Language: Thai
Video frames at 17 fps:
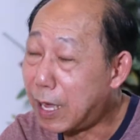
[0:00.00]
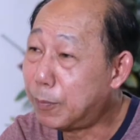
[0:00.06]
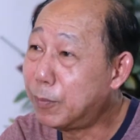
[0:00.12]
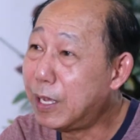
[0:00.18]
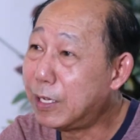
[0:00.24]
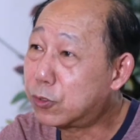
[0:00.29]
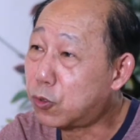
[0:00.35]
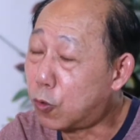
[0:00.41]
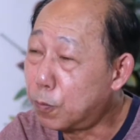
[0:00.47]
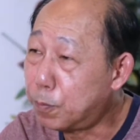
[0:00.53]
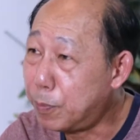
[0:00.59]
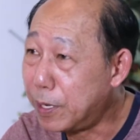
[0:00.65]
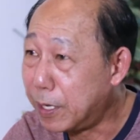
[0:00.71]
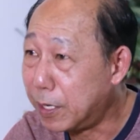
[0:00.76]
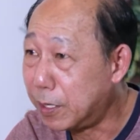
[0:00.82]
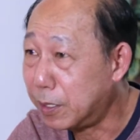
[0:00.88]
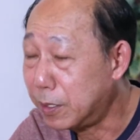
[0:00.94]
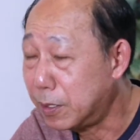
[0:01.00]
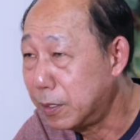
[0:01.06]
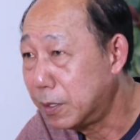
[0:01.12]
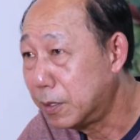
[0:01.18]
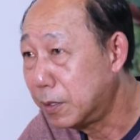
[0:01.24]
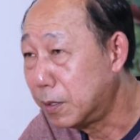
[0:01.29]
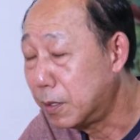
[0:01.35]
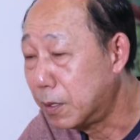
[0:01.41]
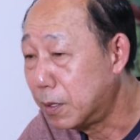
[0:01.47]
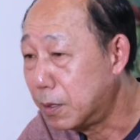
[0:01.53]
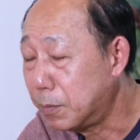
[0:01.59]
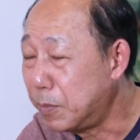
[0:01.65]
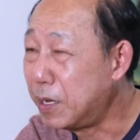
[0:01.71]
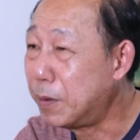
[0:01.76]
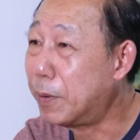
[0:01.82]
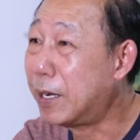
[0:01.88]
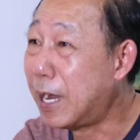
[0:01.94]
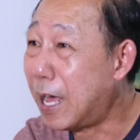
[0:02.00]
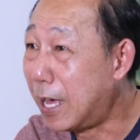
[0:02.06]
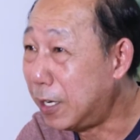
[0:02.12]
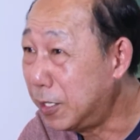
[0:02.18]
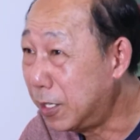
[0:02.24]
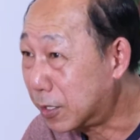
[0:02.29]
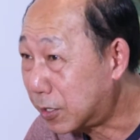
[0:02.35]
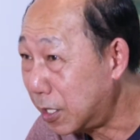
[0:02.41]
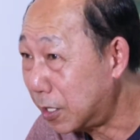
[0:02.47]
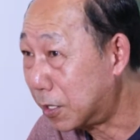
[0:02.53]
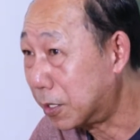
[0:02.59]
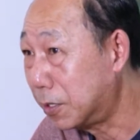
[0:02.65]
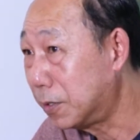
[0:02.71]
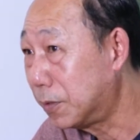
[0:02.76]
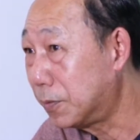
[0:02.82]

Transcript: ทำได้สองปี มีปัญหาเรื่องตึก